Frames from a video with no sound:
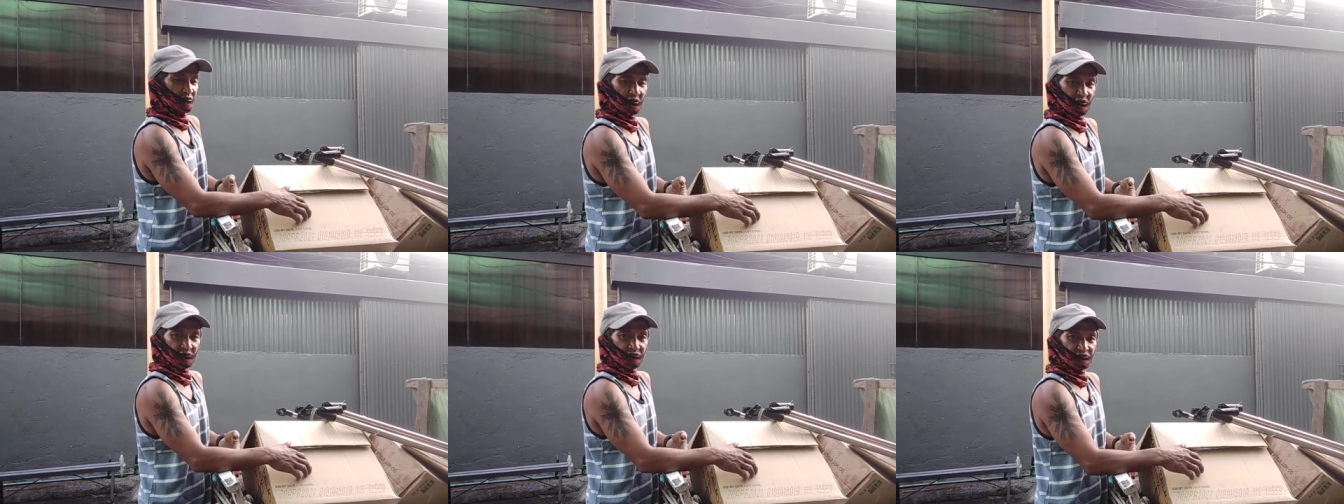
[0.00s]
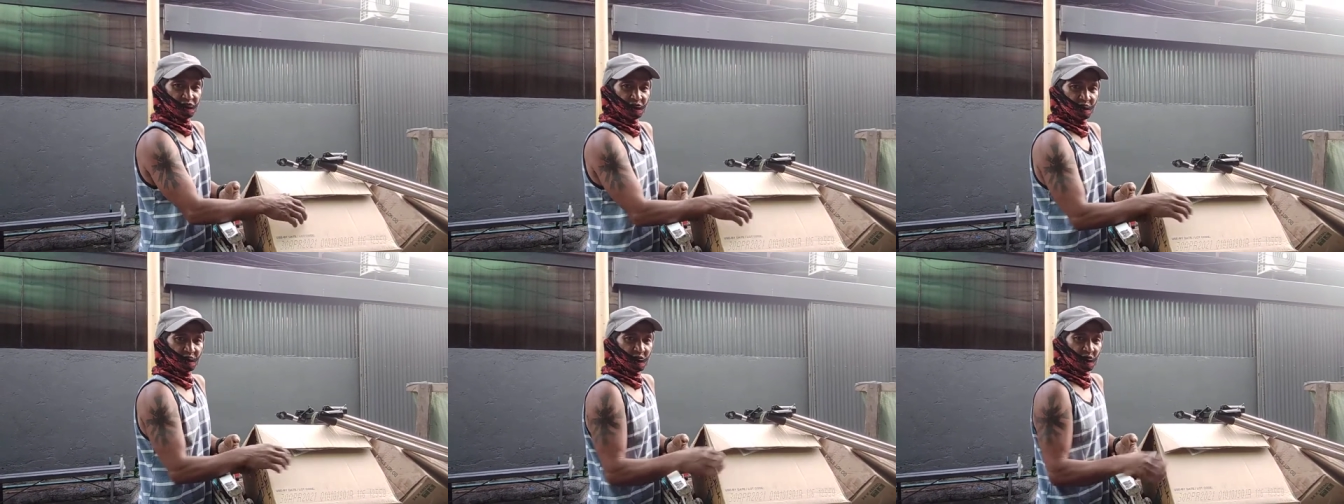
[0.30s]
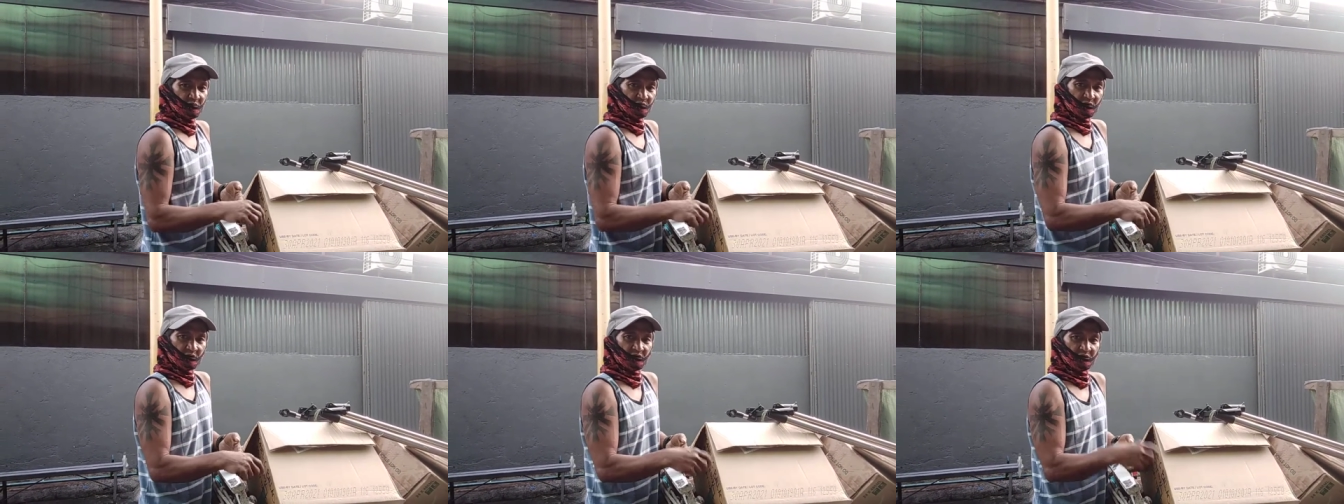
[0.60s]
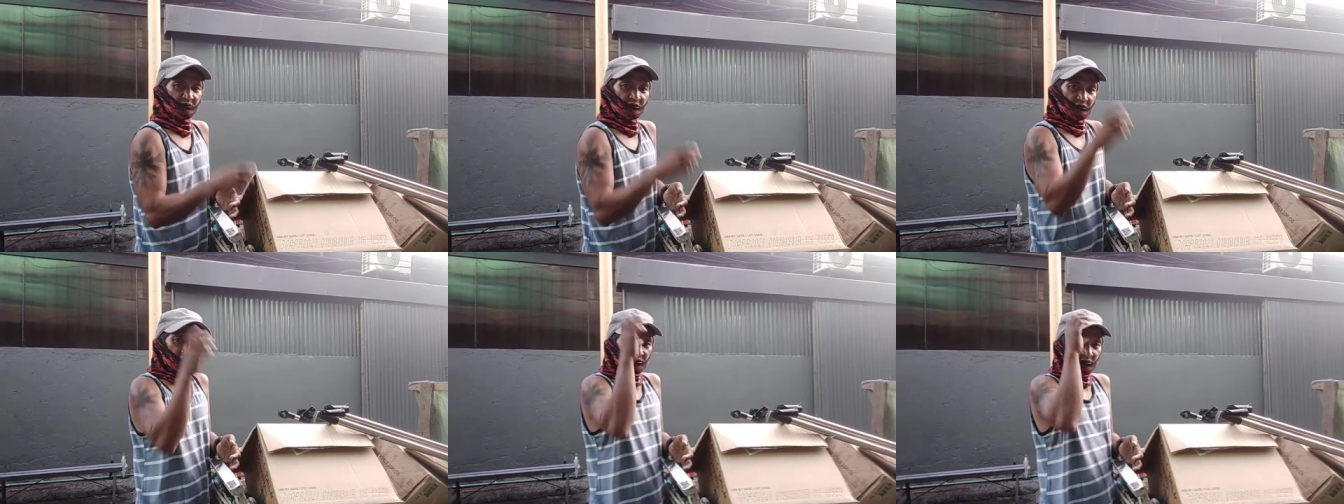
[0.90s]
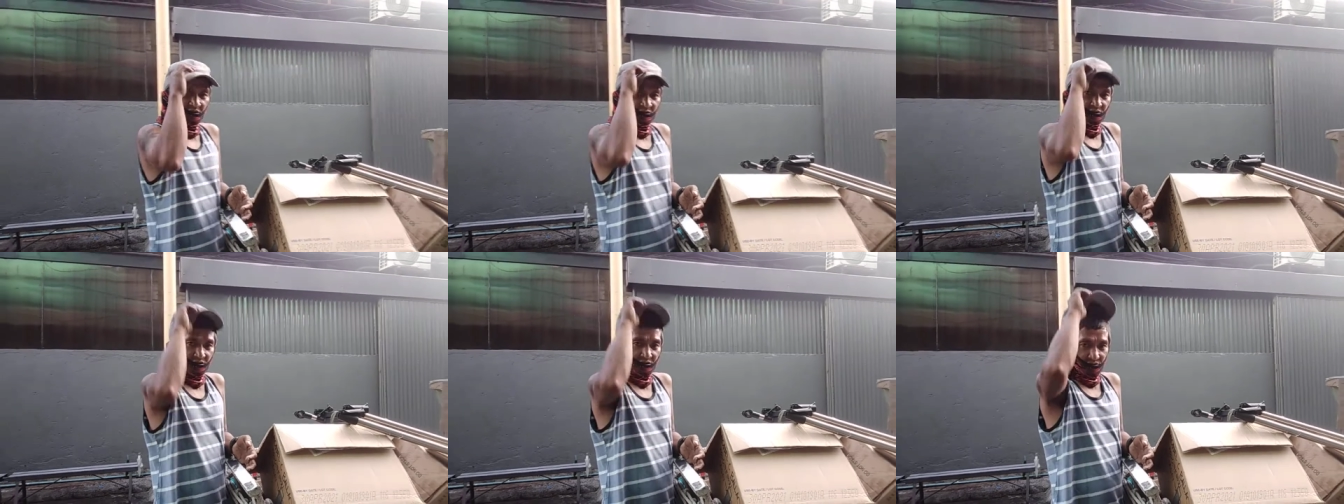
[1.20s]
Ay, hindi dilaw,
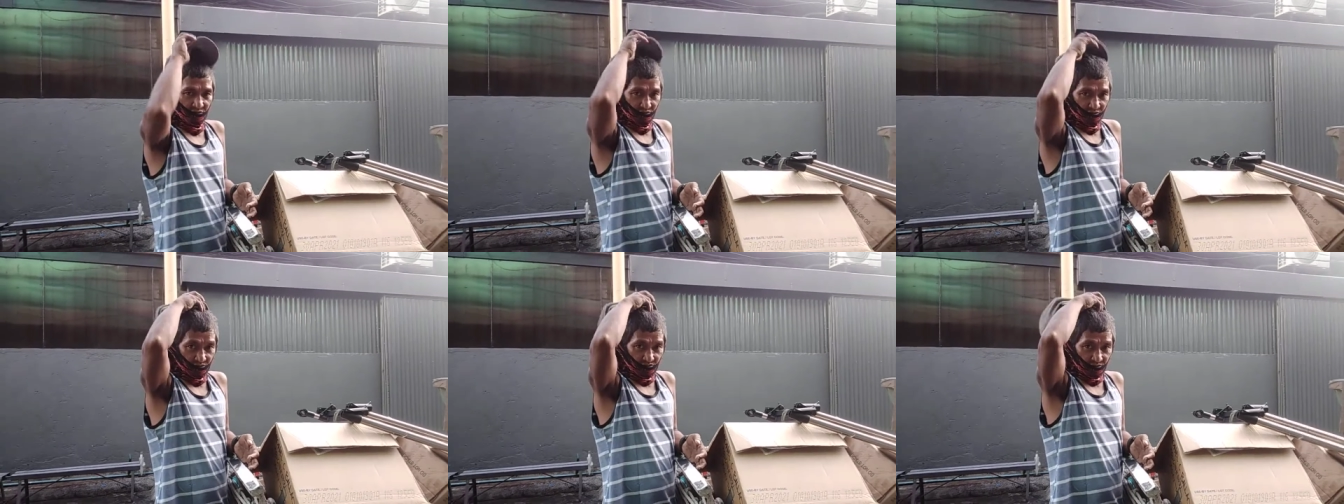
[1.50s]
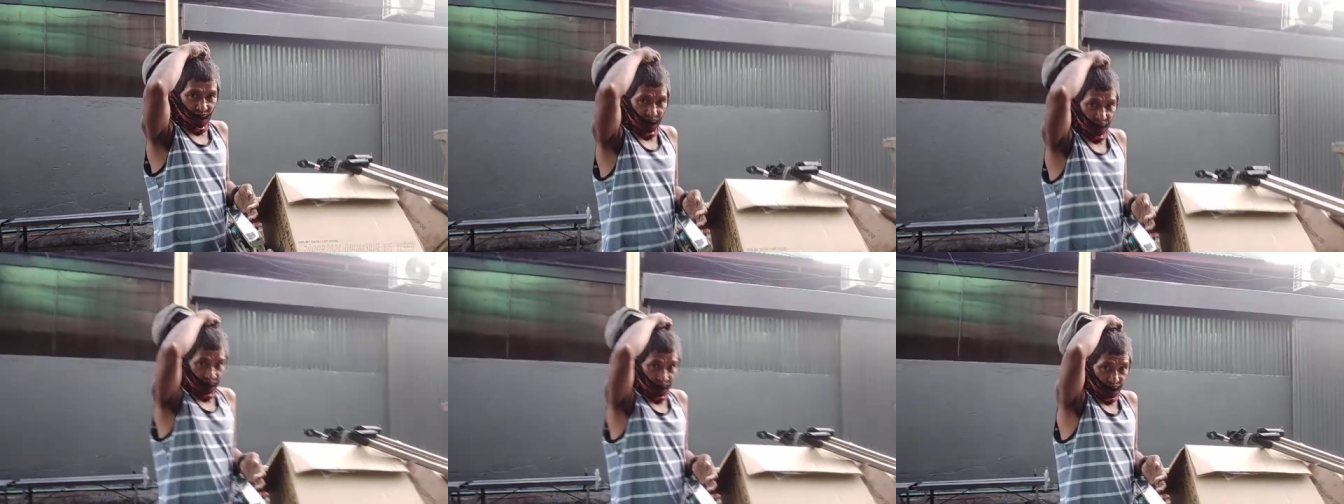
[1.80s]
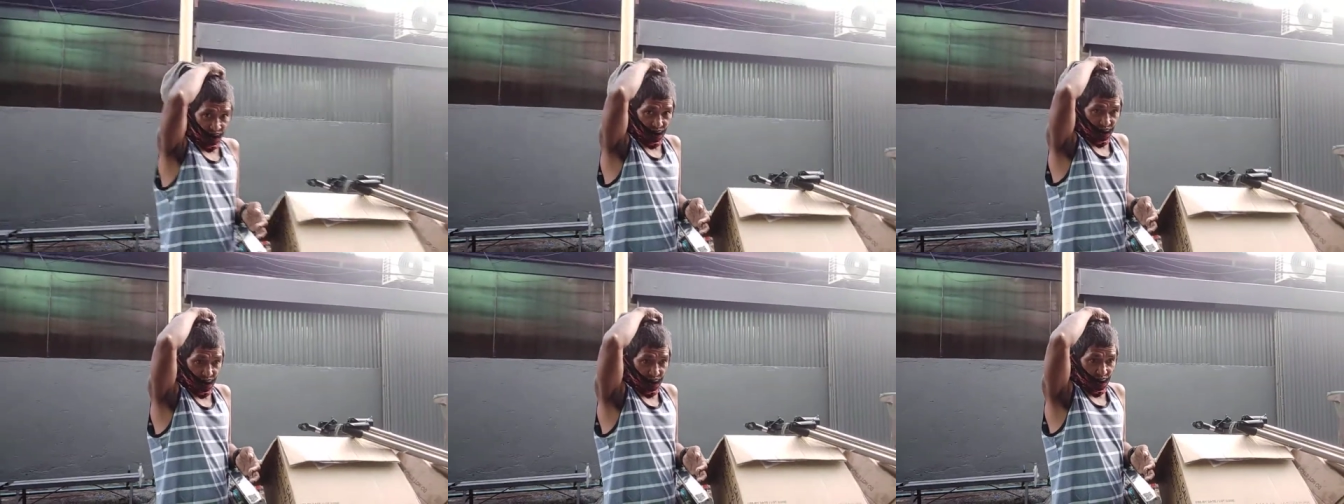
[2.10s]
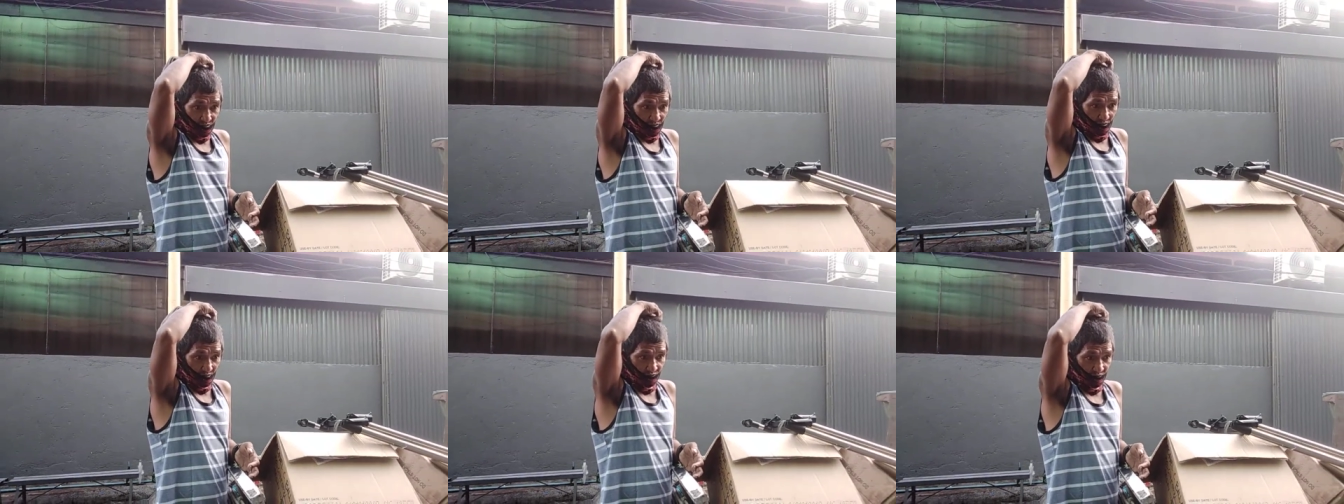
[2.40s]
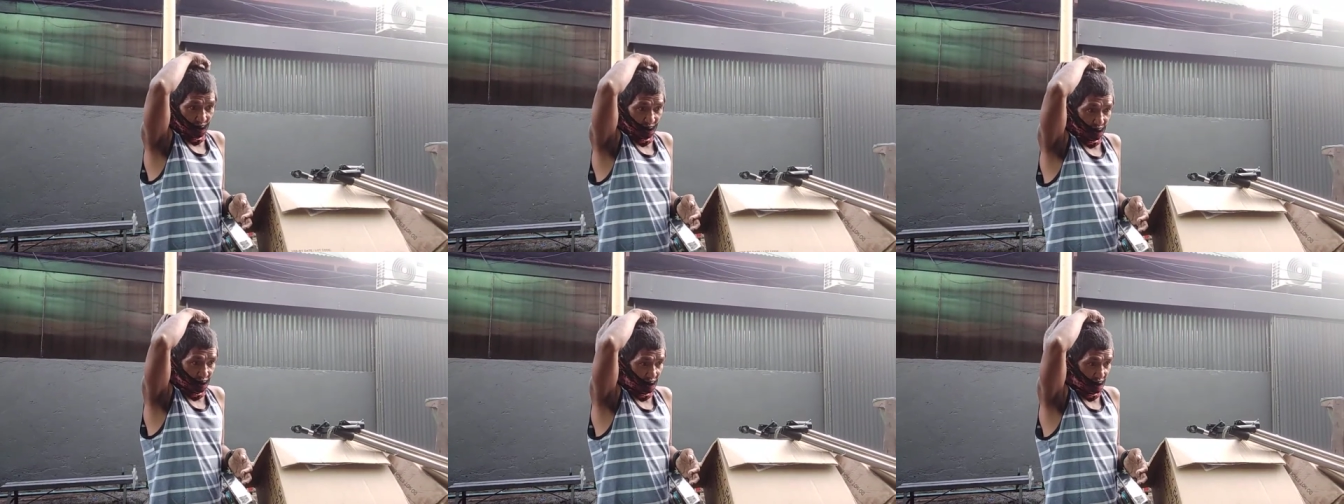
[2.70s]
tumabas. magkano, tanso?
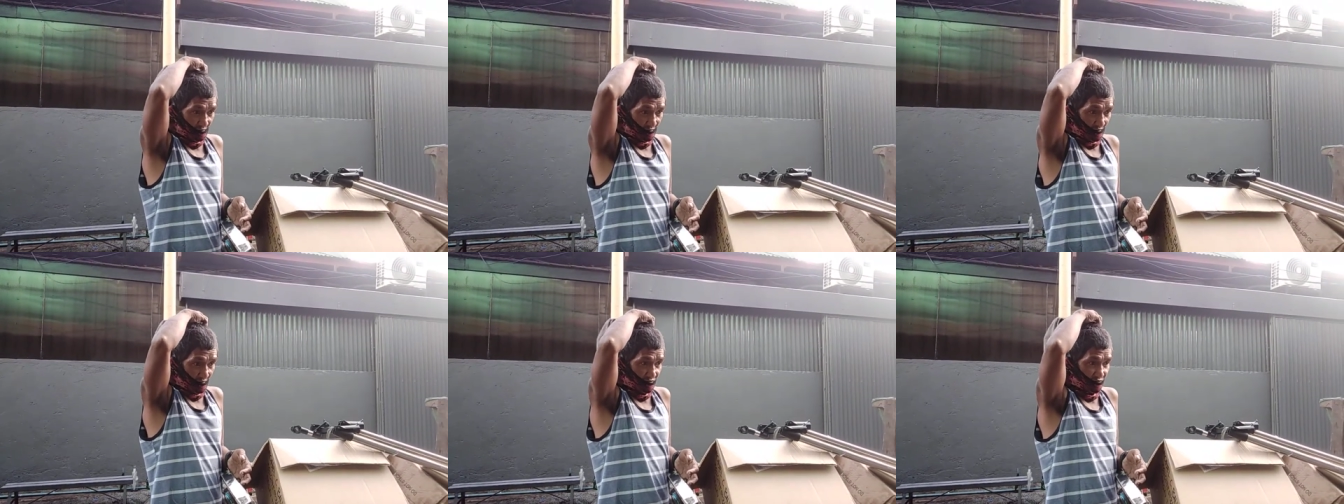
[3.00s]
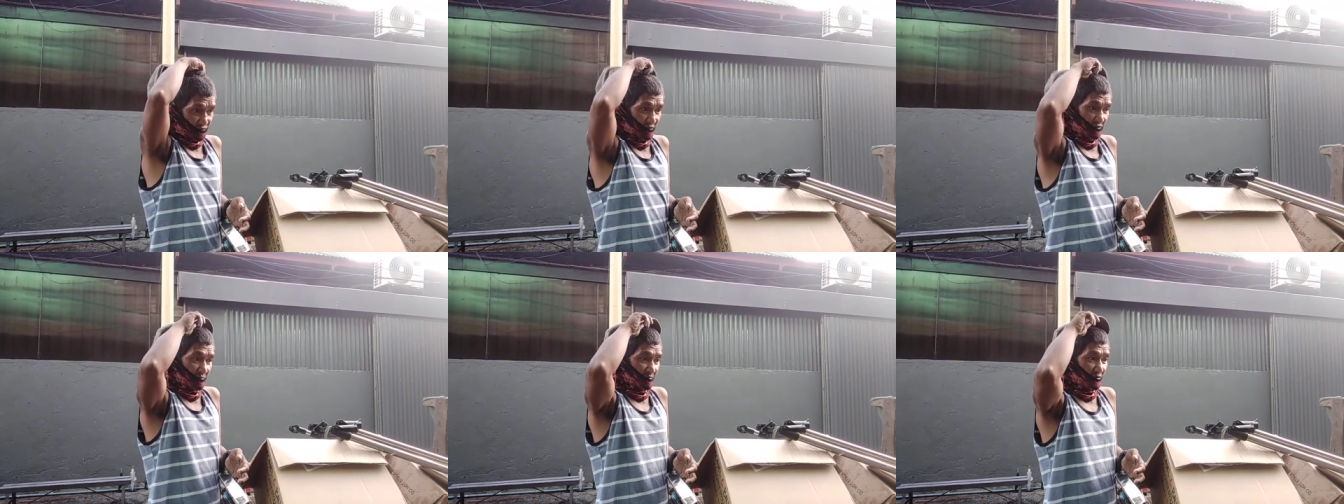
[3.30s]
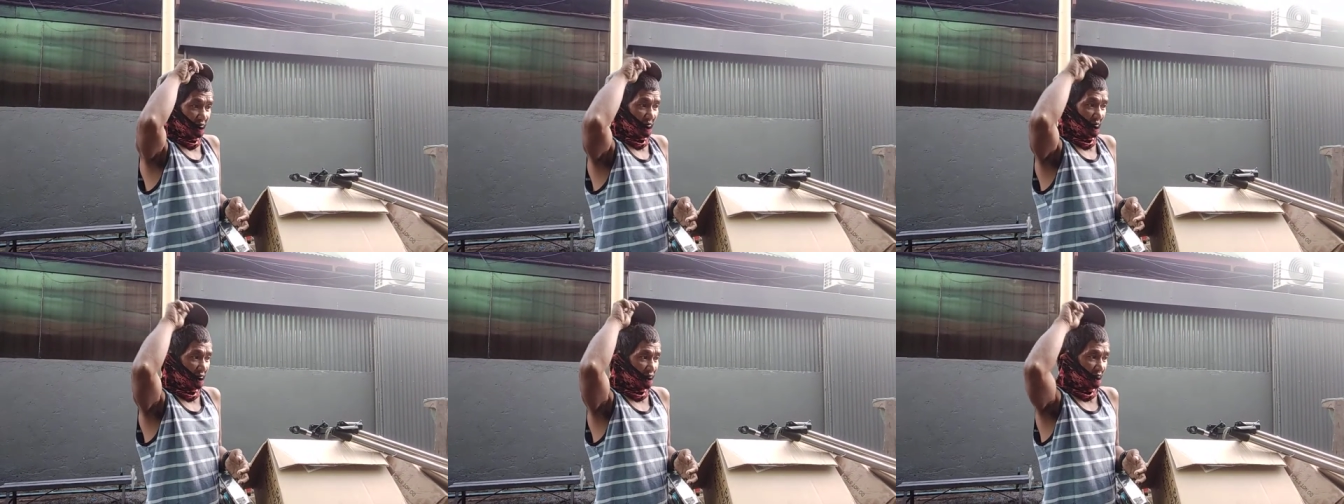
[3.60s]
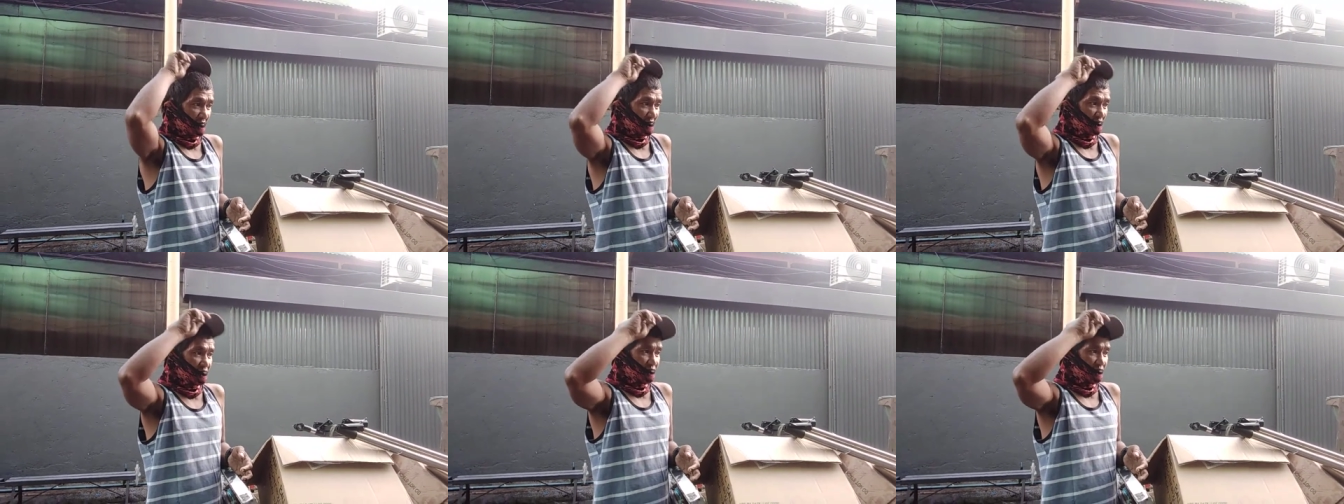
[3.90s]
Ano, 17, ano,